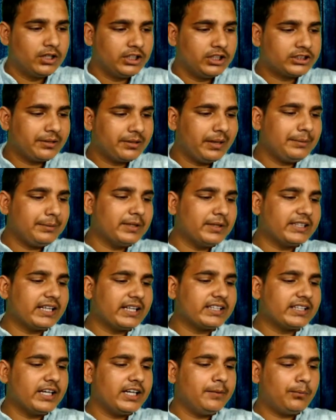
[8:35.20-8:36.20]
इसके बाद
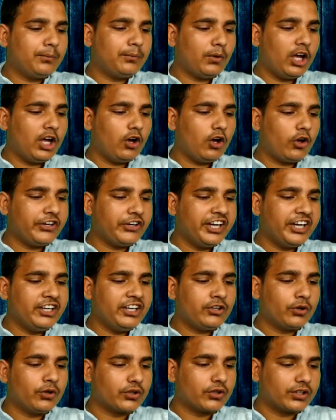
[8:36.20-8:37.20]
बताते हैं एम्प्लॉय
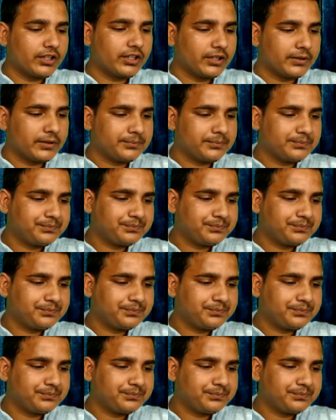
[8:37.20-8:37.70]
ओरिएंट होते हैं